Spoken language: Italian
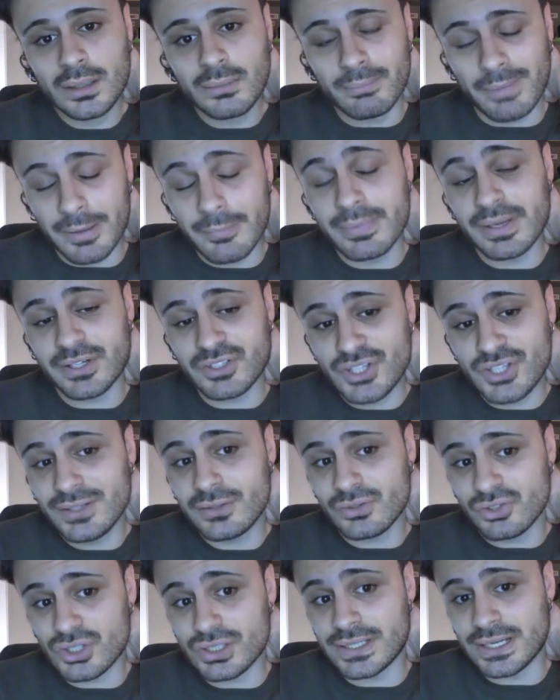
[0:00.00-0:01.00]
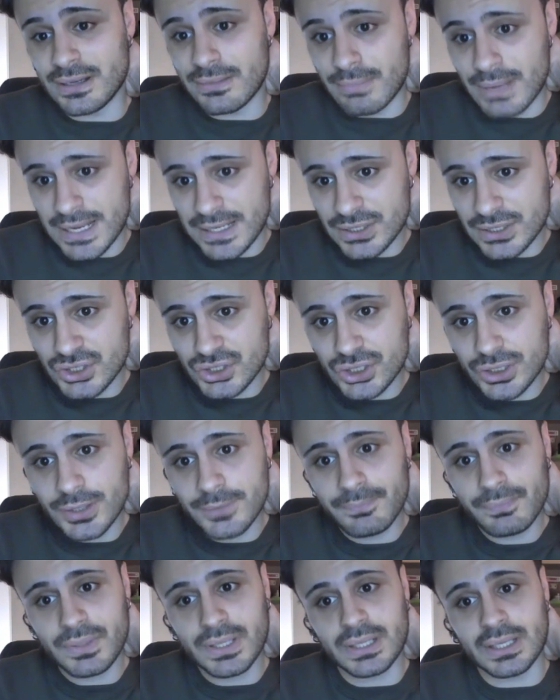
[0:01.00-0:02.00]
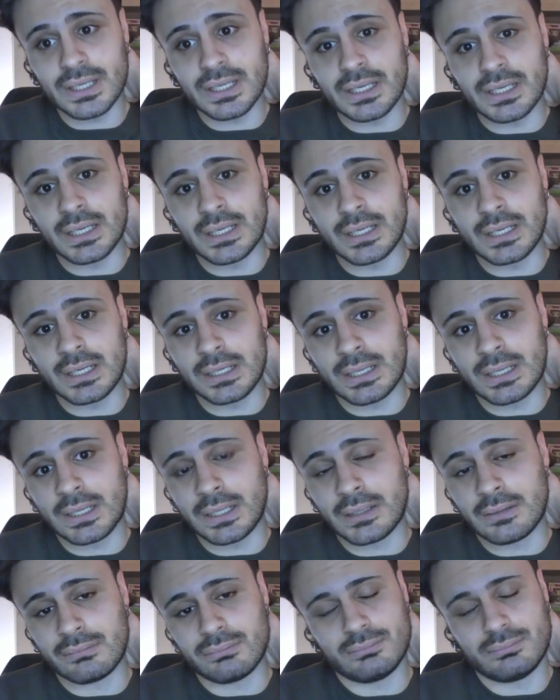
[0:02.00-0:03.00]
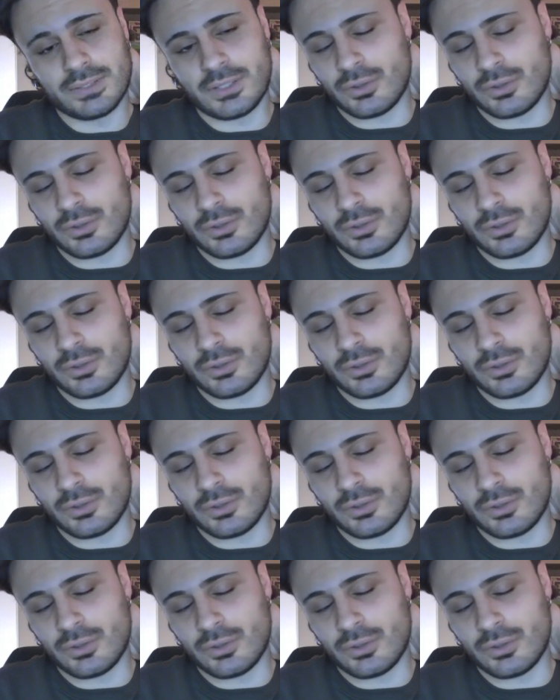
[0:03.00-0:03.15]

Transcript: ma immergendoci nel match, eh,